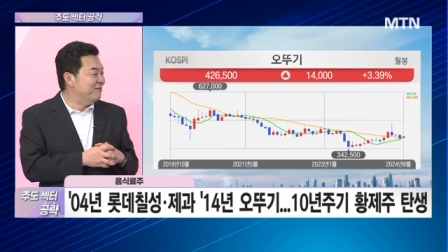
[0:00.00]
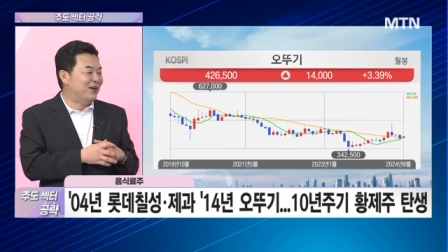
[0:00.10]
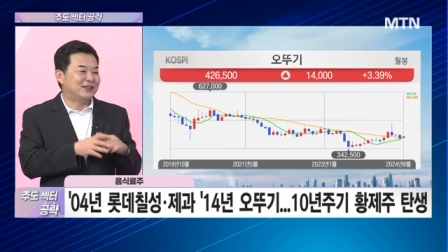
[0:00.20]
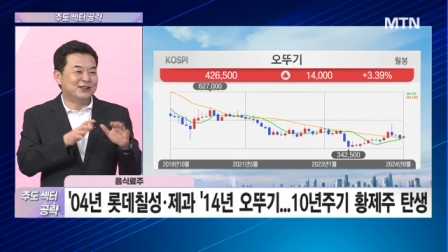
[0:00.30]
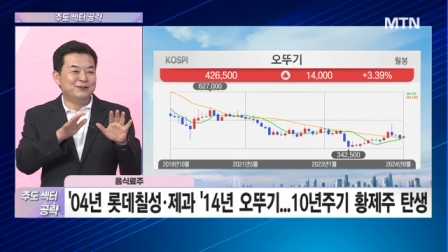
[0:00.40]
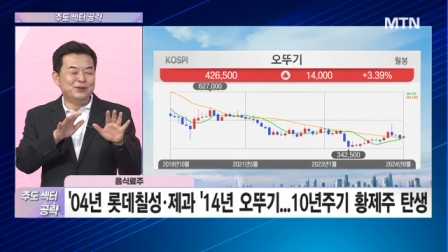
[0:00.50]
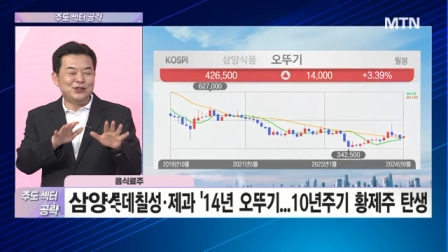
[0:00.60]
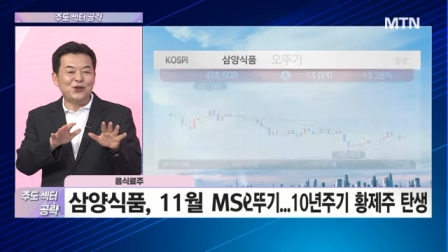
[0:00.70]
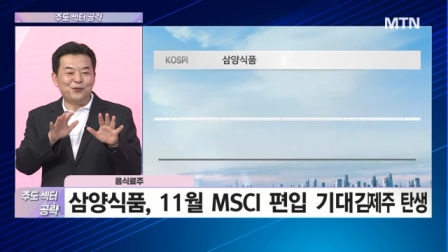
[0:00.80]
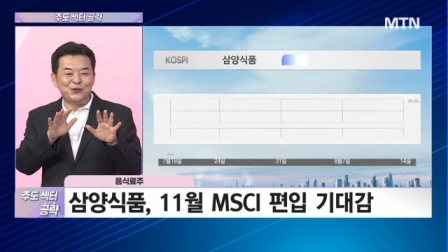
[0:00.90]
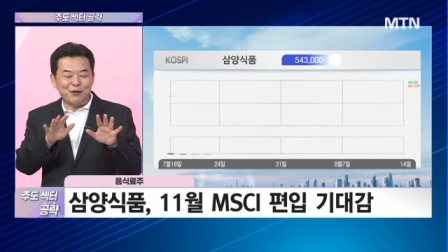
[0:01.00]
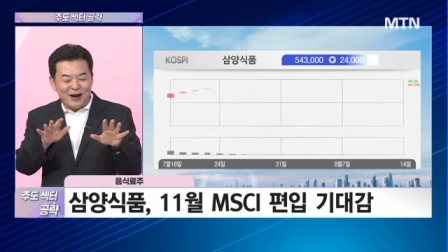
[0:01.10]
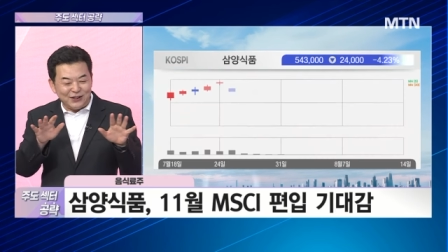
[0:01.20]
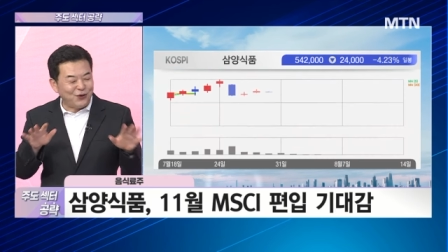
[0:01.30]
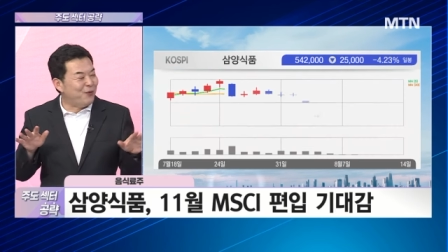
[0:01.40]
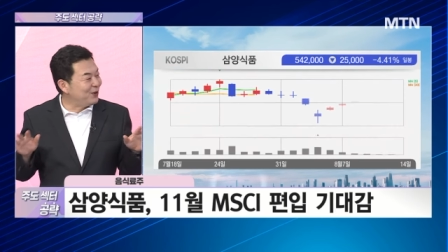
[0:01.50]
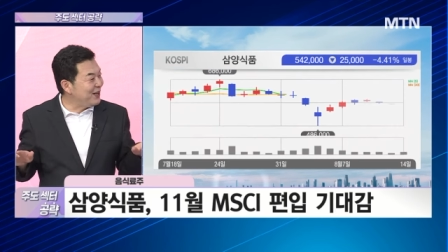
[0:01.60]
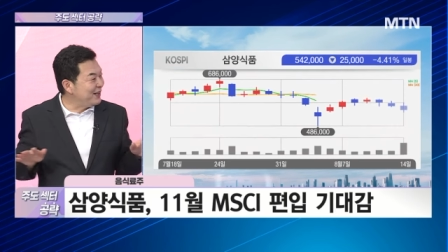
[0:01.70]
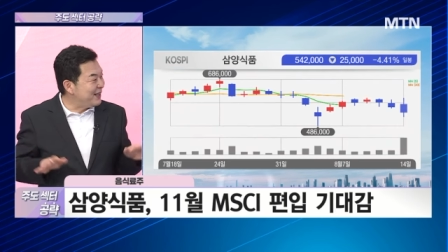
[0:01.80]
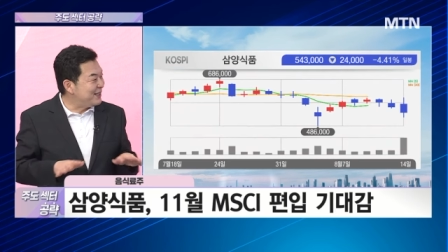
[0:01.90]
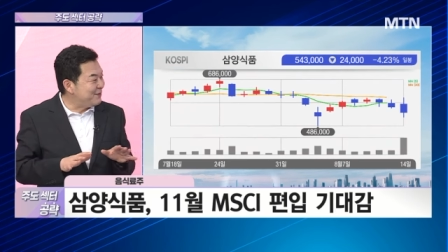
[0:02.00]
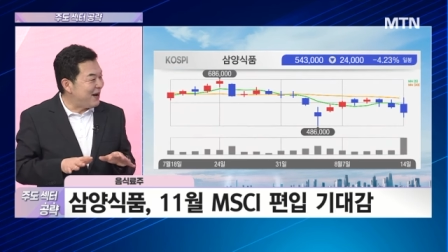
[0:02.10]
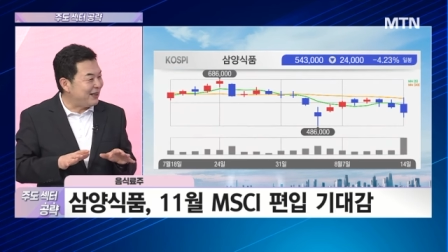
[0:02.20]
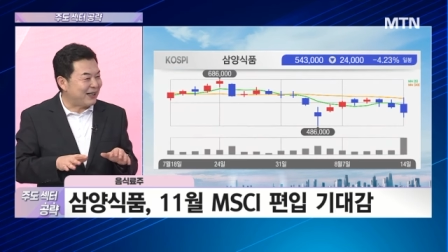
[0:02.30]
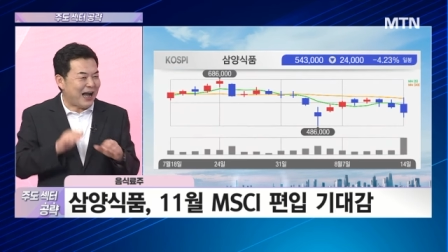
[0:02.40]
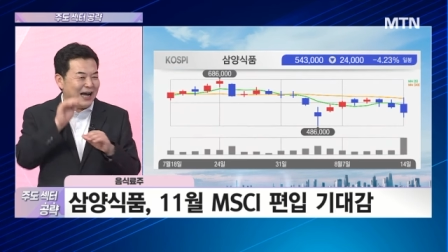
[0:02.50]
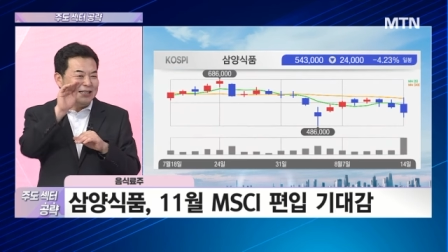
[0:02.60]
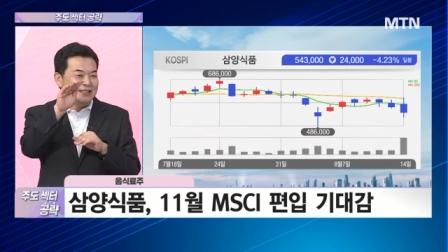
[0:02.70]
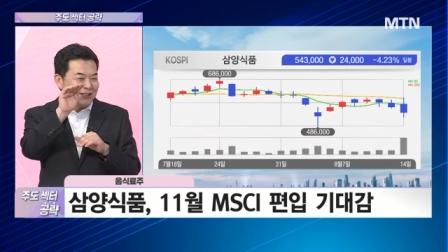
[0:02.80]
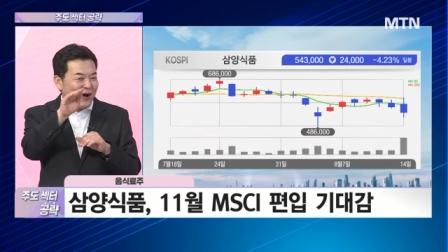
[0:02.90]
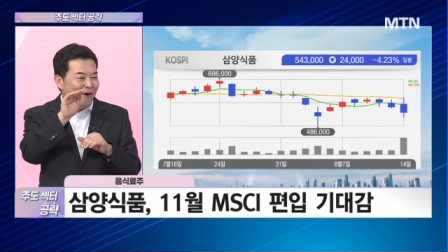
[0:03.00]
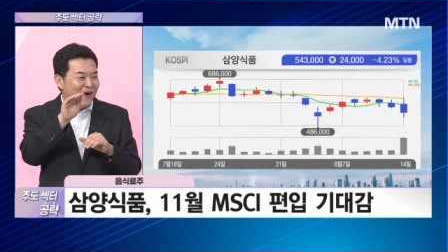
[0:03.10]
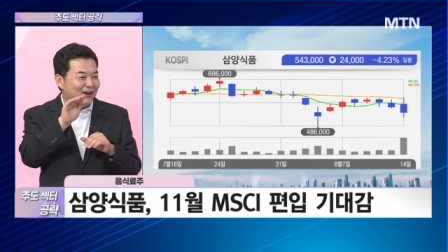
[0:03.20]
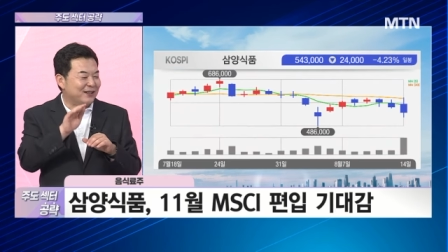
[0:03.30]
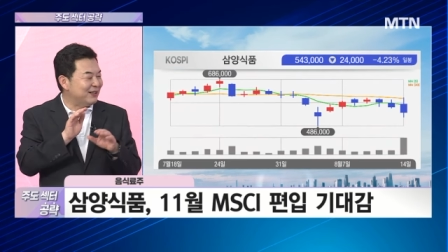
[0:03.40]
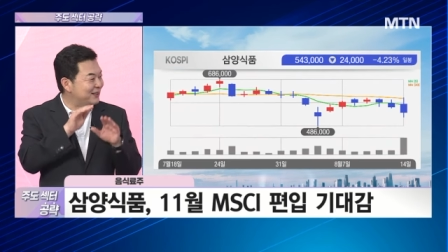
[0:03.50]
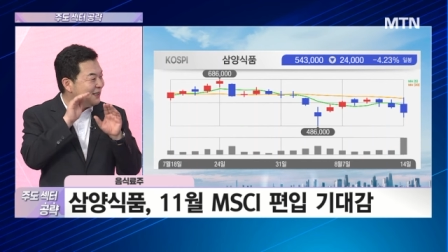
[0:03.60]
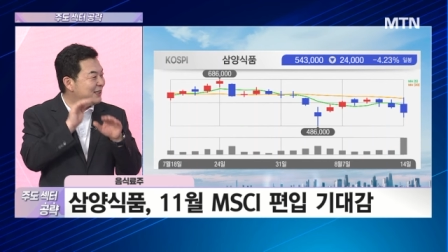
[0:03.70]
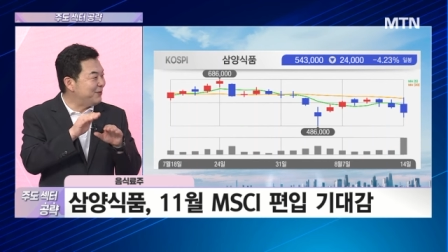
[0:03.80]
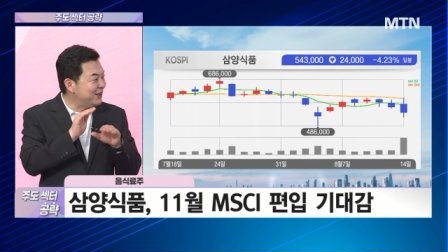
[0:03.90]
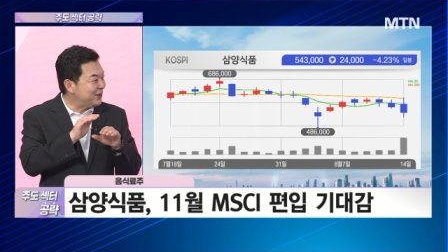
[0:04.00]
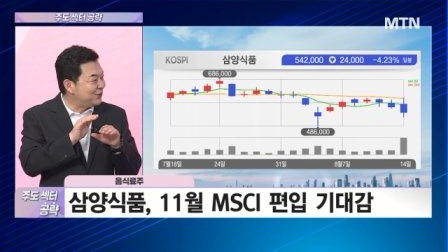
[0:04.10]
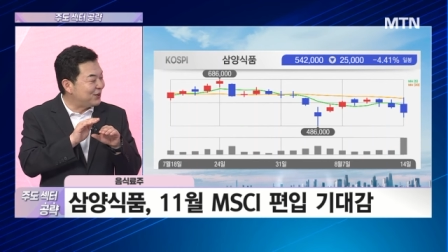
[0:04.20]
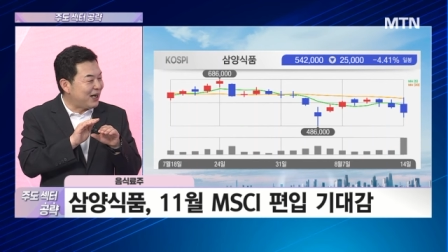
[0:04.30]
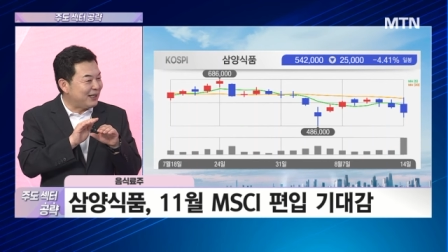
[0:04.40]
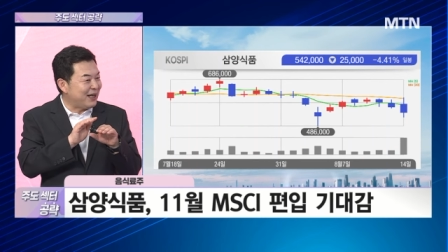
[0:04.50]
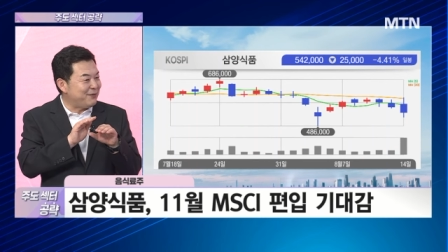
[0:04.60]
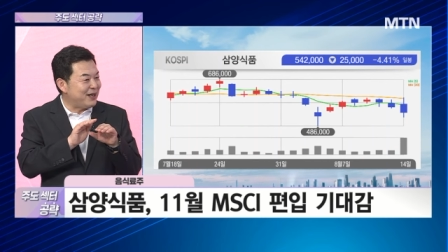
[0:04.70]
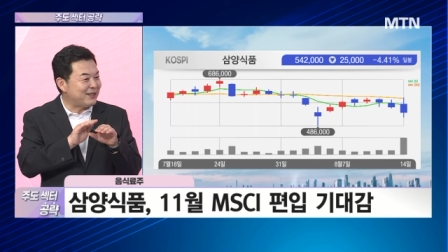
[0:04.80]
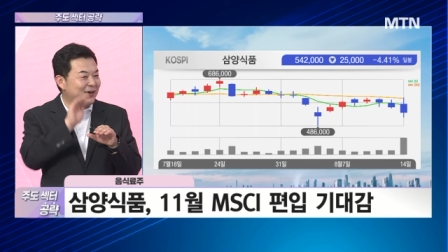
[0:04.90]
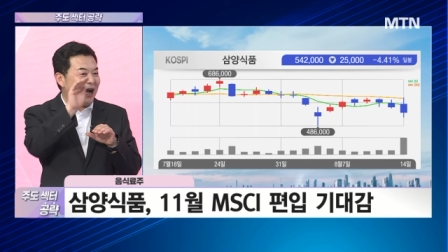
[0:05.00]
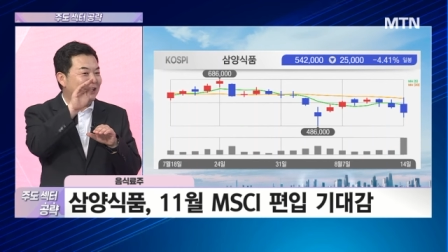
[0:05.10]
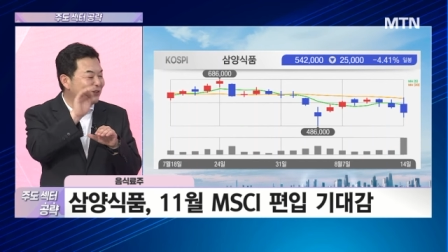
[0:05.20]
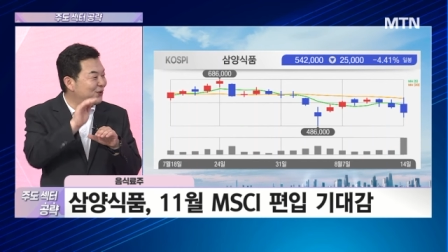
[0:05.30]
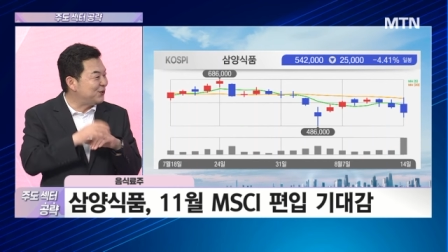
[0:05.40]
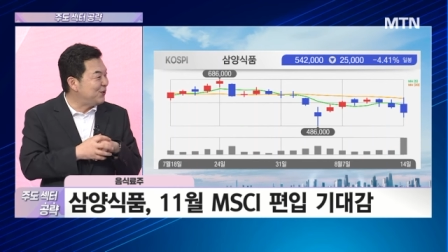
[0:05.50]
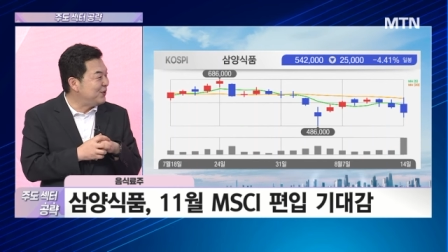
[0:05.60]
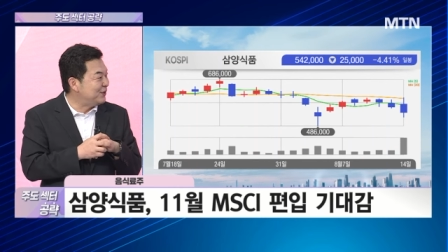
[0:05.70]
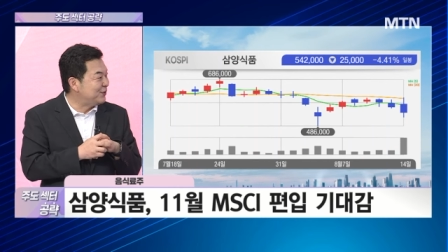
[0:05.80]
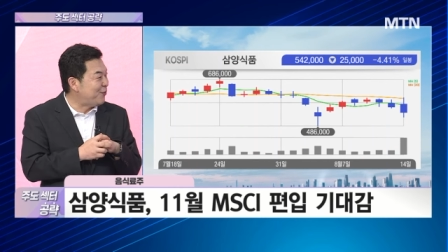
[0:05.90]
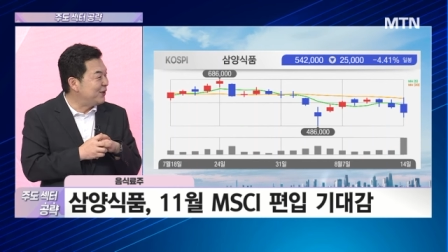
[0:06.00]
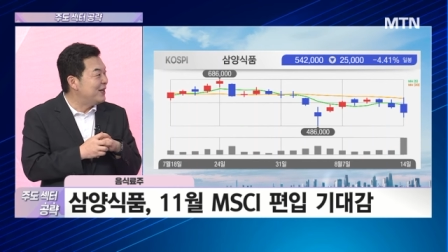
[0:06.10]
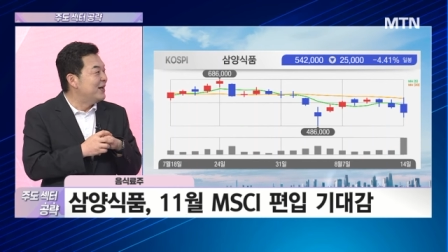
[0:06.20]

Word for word: 뭐 음식료 업종에 많은 종목들이 있겠지만 네. 가능성 지금 현재 주가 대비해서 가능성을 두고 있는 종목은 음.